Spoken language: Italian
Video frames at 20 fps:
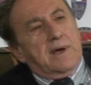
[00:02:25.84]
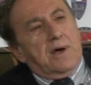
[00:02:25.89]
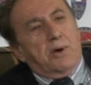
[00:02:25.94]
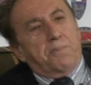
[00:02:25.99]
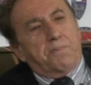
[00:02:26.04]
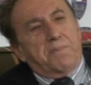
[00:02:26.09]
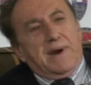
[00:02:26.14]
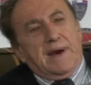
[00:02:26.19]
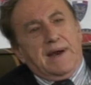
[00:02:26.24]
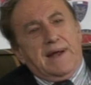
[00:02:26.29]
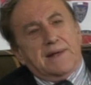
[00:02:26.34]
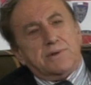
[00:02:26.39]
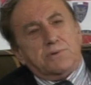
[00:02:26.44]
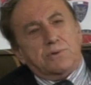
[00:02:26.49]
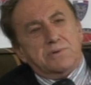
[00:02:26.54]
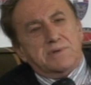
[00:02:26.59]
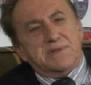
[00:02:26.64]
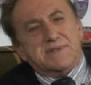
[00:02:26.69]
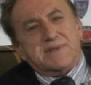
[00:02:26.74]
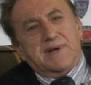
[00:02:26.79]
Ho
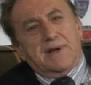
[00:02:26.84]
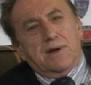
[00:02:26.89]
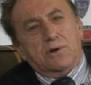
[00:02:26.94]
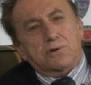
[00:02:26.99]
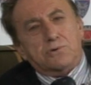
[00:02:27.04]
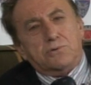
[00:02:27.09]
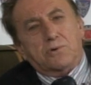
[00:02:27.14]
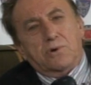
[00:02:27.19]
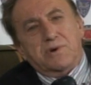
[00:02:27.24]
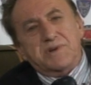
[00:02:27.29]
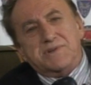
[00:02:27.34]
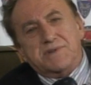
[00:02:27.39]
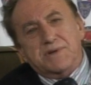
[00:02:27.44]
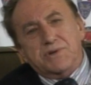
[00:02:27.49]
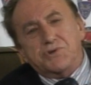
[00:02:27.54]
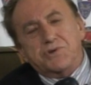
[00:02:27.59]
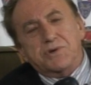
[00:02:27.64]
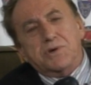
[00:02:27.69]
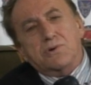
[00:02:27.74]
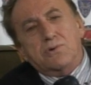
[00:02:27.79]
parlato di salotto
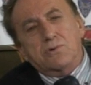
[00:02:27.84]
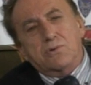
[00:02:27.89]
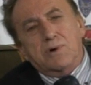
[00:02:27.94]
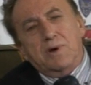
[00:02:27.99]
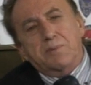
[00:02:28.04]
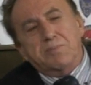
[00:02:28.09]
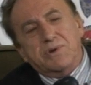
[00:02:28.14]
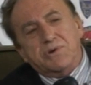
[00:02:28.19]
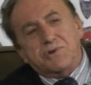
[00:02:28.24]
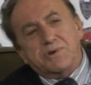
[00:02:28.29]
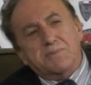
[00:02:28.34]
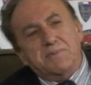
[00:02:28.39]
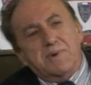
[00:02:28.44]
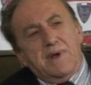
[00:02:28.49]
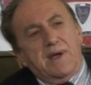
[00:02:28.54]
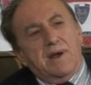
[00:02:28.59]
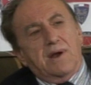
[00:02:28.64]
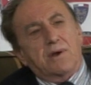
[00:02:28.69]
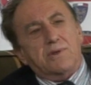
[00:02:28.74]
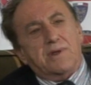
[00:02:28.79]
SCQ, amici
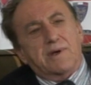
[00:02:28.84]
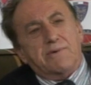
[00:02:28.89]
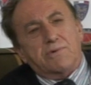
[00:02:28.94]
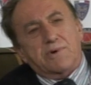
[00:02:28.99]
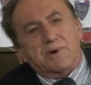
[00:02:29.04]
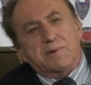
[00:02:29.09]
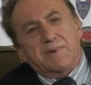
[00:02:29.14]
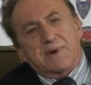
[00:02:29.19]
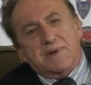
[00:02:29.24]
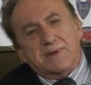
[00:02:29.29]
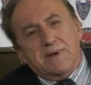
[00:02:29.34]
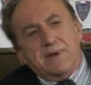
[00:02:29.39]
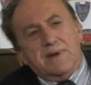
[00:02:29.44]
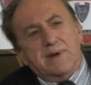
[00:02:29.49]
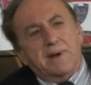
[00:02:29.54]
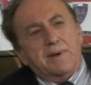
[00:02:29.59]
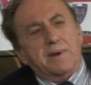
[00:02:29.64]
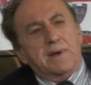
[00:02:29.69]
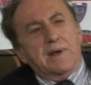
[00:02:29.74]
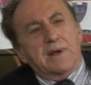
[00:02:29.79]
miei, lo devo
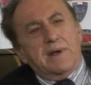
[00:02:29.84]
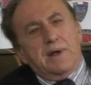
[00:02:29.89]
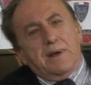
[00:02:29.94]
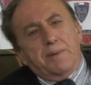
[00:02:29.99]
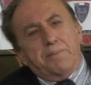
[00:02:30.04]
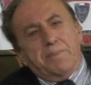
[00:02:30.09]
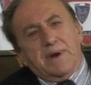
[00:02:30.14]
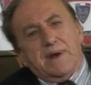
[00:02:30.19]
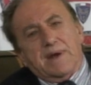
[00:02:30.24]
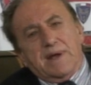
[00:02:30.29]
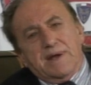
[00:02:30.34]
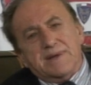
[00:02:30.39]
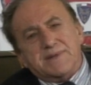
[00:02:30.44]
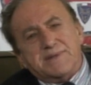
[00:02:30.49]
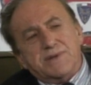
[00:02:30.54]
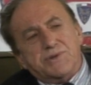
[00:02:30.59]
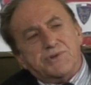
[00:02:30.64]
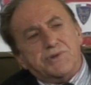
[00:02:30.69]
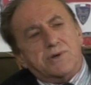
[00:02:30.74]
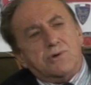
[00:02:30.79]
ribadire, perché
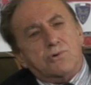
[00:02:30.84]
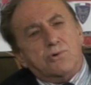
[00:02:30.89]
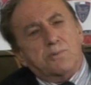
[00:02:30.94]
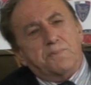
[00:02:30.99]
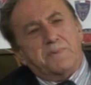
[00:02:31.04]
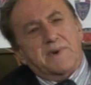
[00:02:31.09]
SCQ?